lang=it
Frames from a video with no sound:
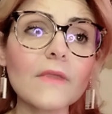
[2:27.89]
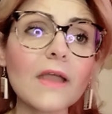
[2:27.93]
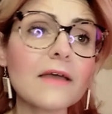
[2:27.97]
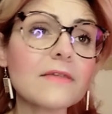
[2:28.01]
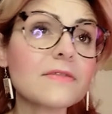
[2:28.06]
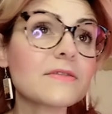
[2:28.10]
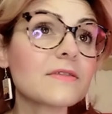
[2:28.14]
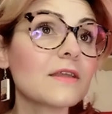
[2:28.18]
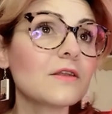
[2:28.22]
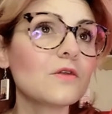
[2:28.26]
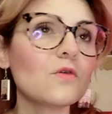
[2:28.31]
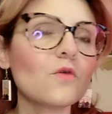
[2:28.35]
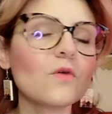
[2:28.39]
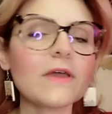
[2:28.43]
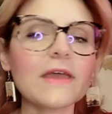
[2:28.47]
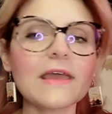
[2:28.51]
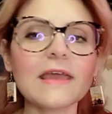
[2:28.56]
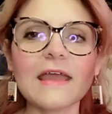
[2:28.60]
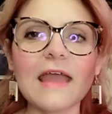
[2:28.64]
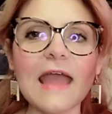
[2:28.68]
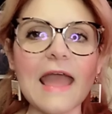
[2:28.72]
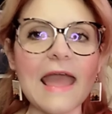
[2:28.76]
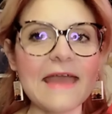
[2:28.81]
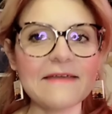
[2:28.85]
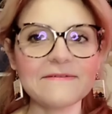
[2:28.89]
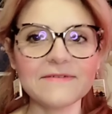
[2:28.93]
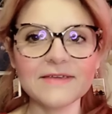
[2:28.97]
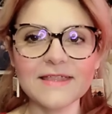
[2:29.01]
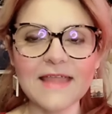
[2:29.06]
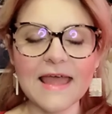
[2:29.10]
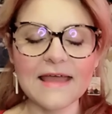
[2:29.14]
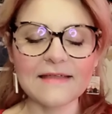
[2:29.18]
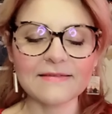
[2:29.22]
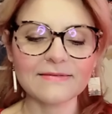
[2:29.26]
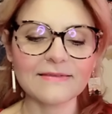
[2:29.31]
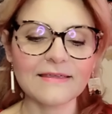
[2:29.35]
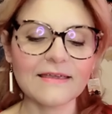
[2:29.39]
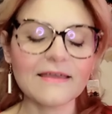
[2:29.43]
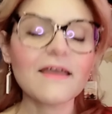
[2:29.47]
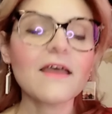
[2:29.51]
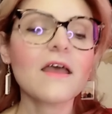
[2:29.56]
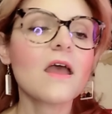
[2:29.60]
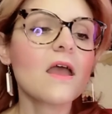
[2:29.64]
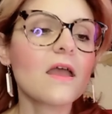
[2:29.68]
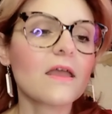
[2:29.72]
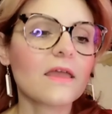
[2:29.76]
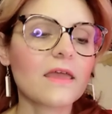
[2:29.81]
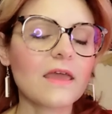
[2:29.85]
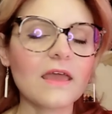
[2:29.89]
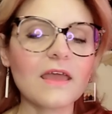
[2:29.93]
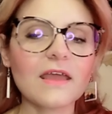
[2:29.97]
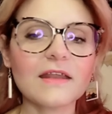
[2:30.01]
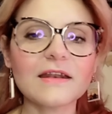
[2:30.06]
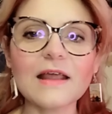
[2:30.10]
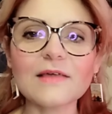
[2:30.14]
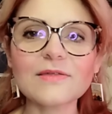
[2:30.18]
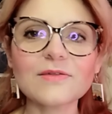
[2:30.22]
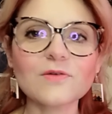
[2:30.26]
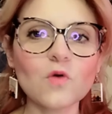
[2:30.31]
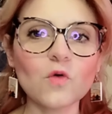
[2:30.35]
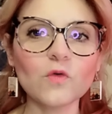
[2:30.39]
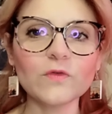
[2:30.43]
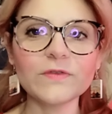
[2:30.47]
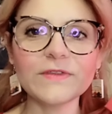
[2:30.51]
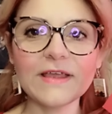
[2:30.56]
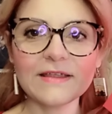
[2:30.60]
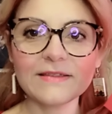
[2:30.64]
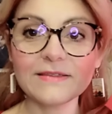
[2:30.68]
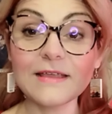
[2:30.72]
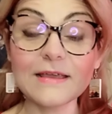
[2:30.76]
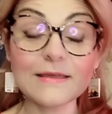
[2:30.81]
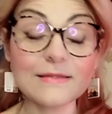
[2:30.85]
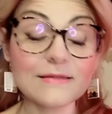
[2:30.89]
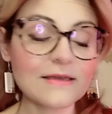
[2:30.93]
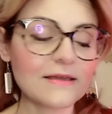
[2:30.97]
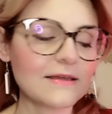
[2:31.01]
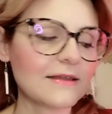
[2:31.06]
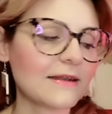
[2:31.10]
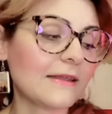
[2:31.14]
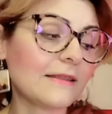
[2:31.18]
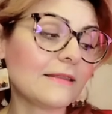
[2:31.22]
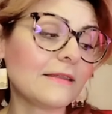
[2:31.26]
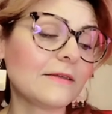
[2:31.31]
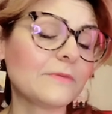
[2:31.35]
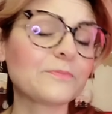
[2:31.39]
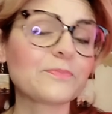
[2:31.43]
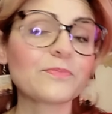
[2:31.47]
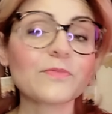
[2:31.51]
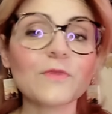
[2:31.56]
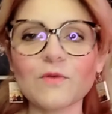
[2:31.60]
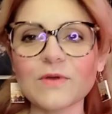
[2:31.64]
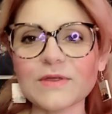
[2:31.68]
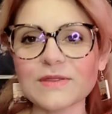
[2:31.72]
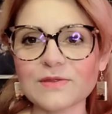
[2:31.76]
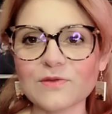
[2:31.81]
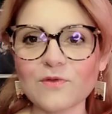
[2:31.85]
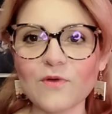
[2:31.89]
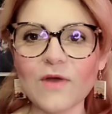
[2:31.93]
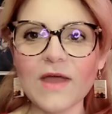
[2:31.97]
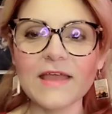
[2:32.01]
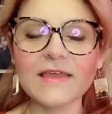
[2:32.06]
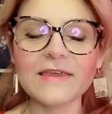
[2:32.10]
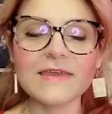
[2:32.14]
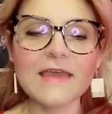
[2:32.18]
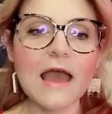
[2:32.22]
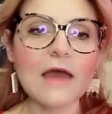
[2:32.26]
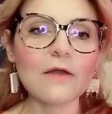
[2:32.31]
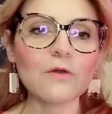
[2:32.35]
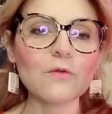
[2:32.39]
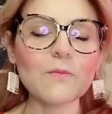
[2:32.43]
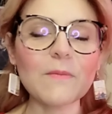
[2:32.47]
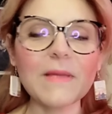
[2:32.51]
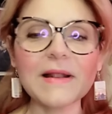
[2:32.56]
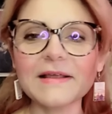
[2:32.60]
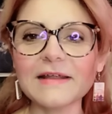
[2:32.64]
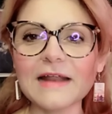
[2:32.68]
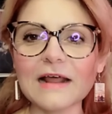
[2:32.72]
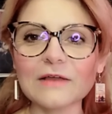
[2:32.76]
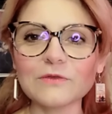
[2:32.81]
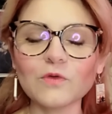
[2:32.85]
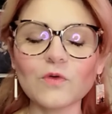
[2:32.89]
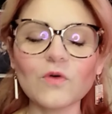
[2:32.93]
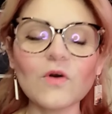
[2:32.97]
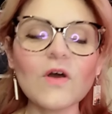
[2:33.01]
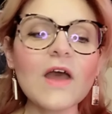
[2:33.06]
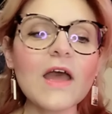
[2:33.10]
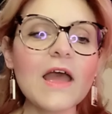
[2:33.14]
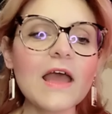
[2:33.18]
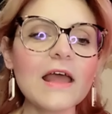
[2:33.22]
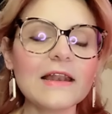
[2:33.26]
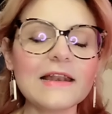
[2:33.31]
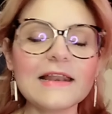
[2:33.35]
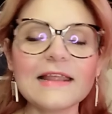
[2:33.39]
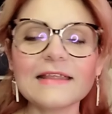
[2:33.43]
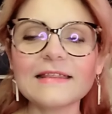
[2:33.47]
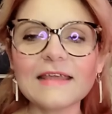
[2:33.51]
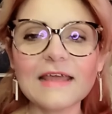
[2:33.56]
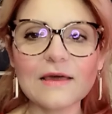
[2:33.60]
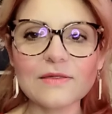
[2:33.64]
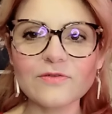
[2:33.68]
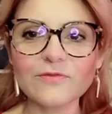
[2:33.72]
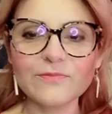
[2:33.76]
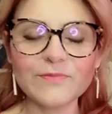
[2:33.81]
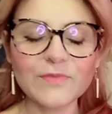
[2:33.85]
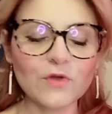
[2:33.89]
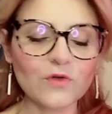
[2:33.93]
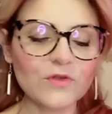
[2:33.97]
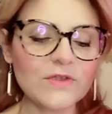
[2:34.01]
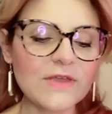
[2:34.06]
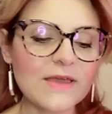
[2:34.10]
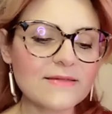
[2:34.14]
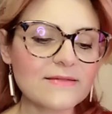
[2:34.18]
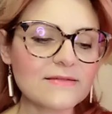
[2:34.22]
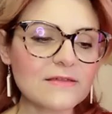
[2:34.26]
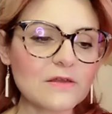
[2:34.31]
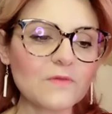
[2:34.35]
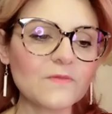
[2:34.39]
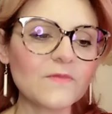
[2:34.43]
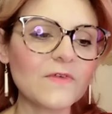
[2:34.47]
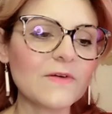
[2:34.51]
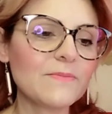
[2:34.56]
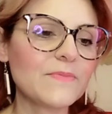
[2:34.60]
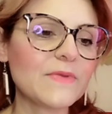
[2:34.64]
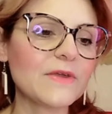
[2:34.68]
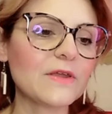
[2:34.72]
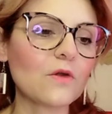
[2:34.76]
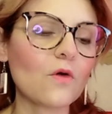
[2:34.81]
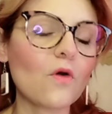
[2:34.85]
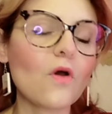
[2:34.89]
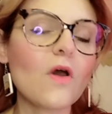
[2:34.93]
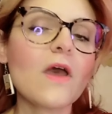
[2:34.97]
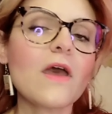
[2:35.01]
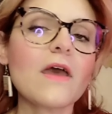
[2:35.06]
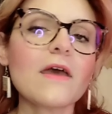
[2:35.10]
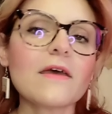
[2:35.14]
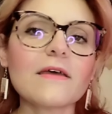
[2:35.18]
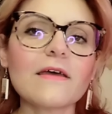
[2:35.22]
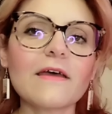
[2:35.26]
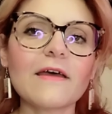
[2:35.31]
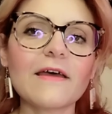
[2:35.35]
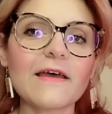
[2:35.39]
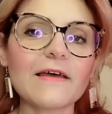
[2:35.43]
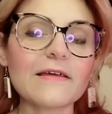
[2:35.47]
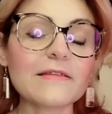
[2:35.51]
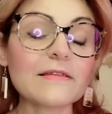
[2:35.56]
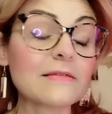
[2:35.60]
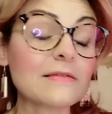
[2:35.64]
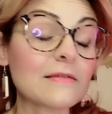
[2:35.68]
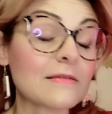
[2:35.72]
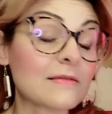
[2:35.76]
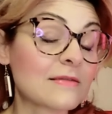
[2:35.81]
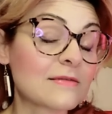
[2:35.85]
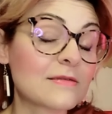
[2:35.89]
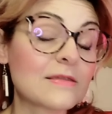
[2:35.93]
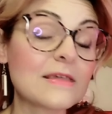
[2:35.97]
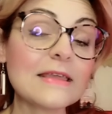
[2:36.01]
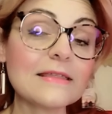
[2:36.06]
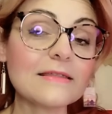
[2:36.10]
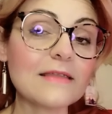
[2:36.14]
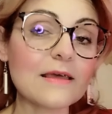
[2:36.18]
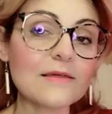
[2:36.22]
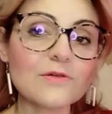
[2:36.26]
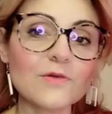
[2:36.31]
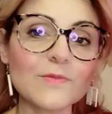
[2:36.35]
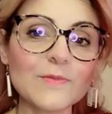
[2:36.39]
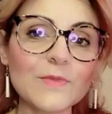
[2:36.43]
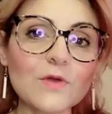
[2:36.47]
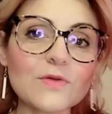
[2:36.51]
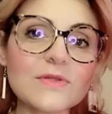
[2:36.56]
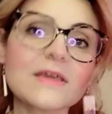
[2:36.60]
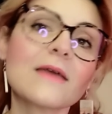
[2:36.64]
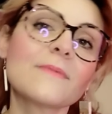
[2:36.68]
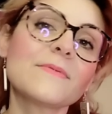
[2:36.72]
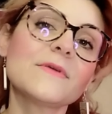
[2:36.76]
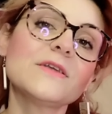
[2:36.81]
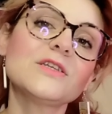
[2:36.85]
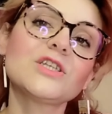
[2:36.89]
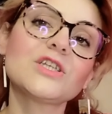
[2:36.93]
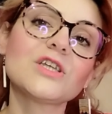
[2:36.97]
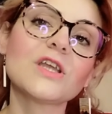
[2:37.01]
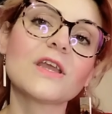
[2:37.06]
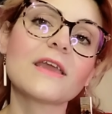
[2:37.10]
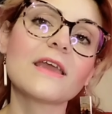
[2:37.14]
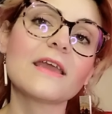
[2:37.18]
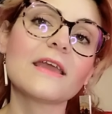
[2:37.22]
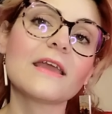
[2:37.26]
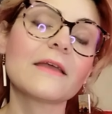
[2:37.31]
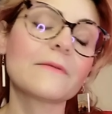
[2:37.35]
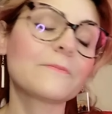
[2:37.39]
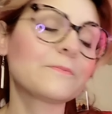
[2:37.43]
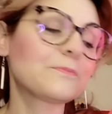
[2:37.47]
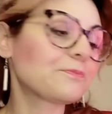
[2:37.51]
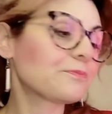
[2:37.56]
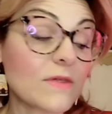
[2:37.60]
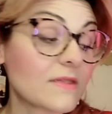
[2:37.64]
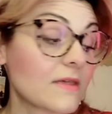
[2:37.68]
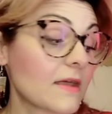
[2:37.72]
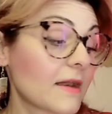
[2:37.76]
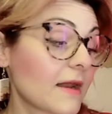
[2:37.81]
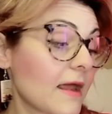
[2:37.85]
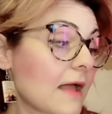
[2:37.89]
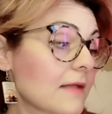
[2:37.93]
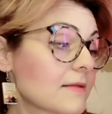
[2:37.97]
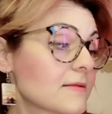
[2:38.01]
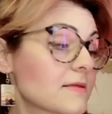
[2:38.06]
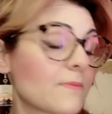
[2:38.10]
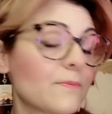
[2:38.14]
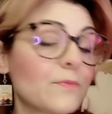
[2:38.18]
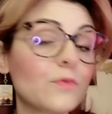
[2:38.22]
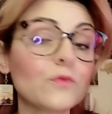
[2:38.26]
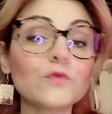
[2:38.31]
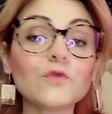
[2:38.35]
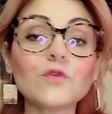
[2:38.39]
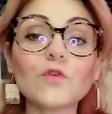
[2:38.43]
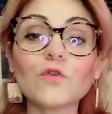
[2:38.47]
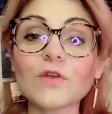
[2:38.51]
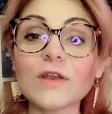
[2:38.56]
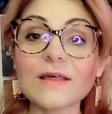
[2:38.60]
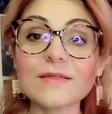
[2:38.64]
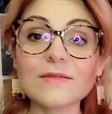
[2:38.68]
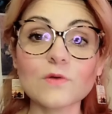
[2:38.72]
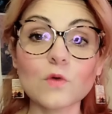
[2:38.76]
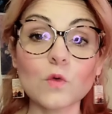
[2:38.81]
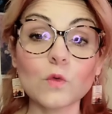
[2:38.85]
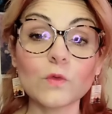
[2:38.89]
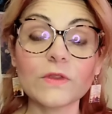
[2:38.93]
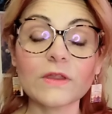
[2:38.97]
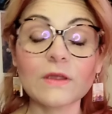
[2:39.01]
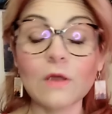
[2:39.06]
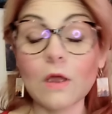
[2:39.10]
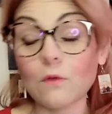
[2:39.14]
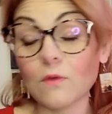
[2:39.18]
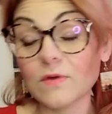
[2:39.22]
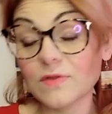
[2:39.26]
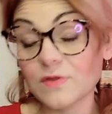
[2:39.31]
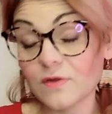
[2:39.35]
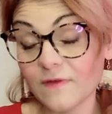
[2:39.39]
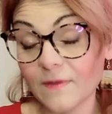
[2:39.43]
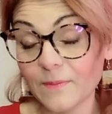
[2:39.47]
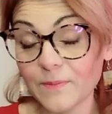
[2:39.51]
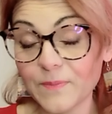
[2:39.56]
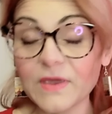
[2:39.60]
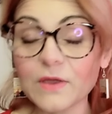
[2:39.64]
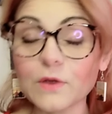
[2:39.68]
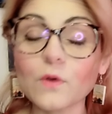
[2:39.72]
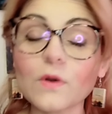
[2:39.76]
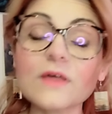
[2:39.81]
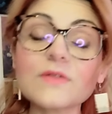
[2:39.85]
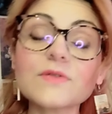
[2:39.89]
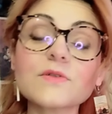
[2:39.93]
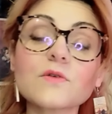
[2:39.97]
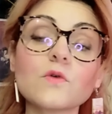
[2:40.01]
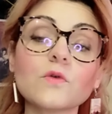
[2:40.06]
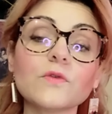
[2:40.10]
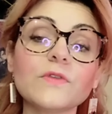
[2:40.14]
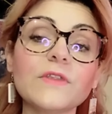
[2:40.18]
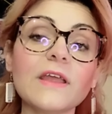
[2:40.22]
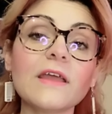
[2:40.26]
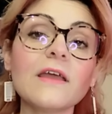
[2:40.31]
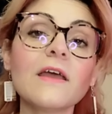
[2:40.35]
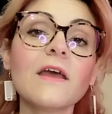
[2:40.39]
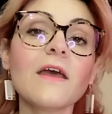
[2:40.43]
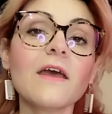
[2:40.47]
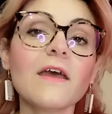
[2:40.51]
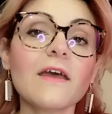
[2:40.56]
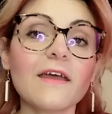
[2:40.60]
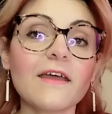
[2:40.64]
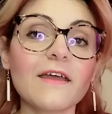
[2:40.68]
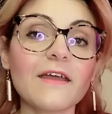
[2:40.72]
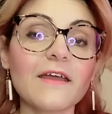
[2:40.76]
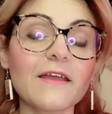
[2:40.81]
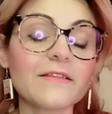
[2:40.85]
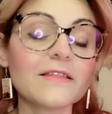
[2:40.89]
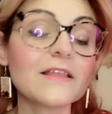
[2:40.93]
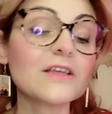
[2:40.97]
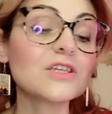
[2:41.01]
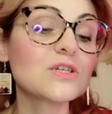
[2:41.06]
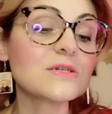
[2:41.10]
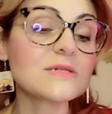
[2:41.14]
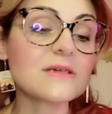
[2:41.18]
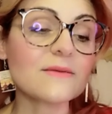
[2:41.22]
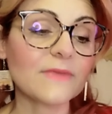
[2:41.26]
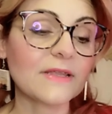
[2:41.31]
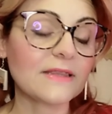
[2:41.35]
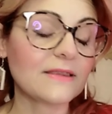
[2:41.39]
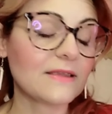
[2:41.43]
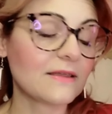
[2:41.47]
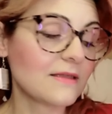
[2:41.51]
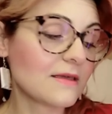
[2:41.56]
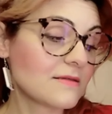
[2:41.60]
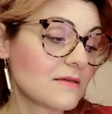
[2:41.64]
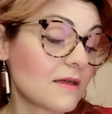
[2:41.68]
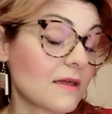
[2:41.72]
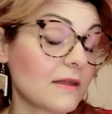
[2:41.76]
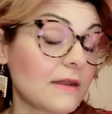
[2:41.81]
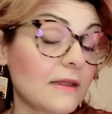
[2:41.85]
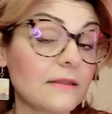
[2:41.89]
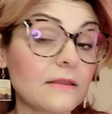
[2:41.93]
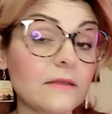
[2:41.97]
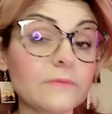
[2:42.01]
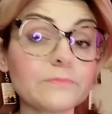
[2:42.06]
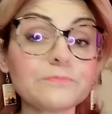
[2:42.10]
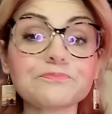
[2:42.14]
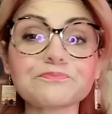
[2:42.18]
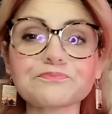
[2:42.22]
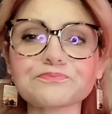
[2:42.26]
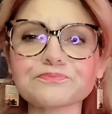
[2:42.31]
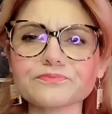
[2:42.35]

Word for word: se non che è evidente che nasconde dei segreti questo è chiaro, malgrado le dica subito di essere un vampiro, eh, fin da subito si capisce che questa ragazza appunto nasconde, che questo vampiro nasconde eh, decisamente dei segreti.